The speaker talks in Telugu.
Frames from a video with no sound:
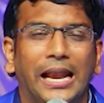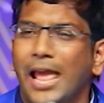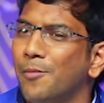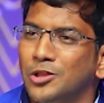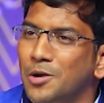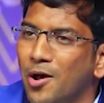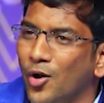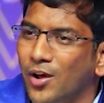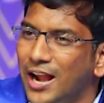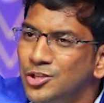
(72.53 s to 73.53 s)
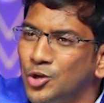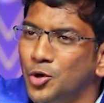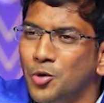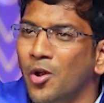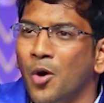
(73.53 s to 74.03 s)
లేకపోతే మరొక రాజు
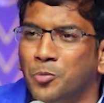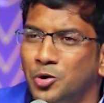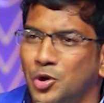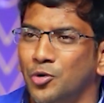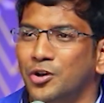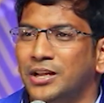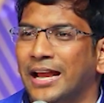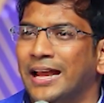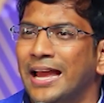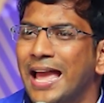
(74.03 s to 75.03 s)
కుటుంబంలో పుట్టుండుంటే